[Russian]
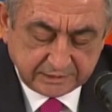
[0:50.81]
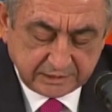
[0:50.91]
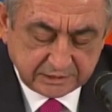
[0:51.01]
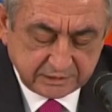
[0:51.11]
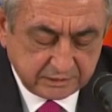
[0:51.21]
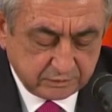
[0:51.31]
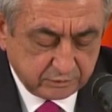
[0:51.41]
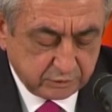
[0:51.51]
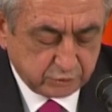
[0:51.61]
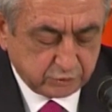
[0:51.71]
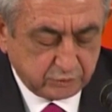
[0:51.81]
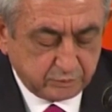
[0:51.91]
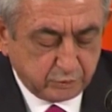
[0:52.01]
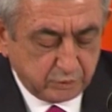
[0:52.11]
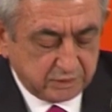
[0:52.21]

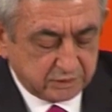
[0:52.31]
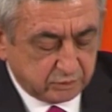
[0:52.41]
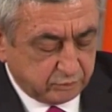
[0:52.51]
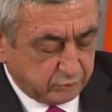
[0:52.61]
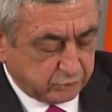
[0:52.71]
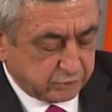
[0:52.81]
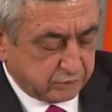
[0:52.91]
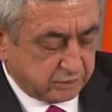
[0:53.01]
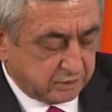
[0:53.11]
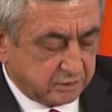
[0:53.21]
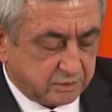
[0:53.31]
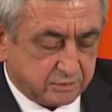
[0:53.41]
насчитывающую более 200